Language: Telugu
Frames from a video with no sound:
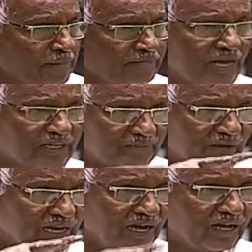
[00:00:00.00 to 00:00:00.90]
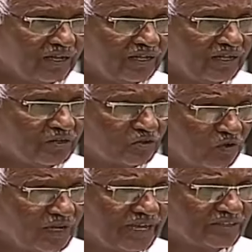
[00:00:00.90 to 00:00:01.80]
దానికి మళ్ళా టూ
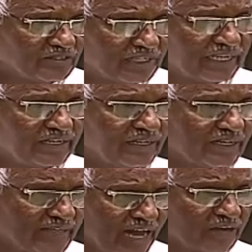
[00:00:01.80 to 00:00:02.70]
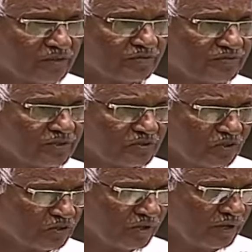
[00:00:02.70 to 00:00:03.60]
లేన్స్ ది ట్రాక్ టూ
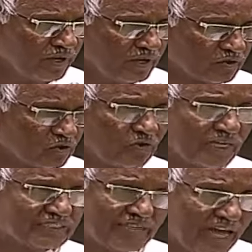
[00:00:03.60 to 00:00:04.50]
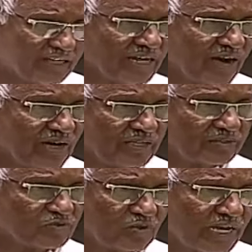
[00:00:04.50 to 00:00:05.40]
టూ వేస్ ట్రాక్ కావాలి
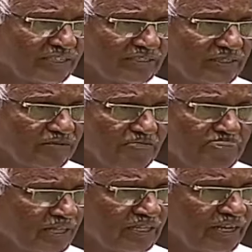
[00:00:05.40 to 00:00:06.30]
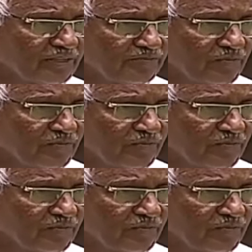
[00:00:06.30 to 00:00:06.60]
టూ లైన్స్ది అది లేదు